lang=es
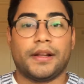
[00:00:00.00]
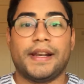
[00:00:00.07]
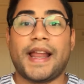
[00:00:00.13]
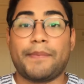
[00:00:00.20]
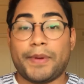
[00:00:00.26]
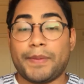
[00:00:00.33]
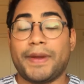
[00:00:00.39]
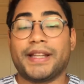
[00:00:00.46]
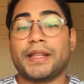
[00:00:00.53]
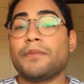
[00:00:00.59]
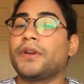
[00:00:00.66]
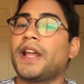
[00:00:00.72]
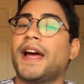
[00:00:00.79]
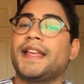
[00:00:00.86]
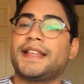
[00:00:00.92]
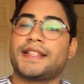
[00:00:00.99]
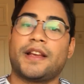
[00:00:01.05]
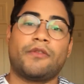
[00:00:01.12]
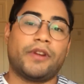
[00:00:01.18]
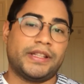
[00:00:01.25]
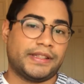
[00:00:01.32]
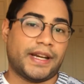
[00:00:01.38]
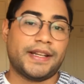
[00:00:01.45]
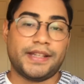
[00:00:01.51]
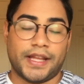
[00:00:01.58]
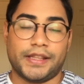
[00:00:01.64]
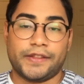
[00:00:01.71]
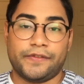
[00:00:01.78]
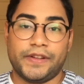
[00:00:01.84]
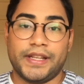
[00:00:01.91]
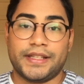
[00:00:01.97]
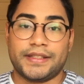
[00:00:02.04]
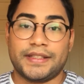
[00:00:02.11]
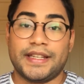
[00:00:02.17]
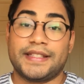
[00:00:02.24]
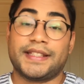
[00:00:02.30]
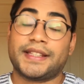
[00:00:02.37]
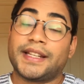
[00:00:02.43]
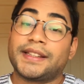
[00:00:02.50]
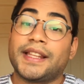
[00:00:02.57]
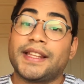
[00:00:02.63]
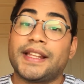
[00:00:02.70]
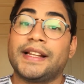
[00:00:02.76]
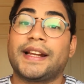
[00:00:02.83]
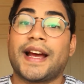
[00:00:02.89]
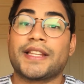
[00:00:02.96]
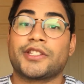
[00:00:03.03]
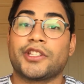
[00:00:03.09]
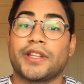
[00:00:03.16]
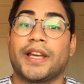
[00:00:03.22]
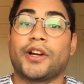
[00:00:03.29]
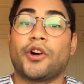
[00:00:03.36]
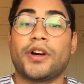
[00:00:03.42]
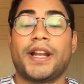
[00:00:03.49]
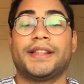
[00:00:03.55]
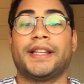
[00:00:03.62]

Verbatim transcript: La primera temporada ya se encuentra en Netflix y se trata del caso de Cora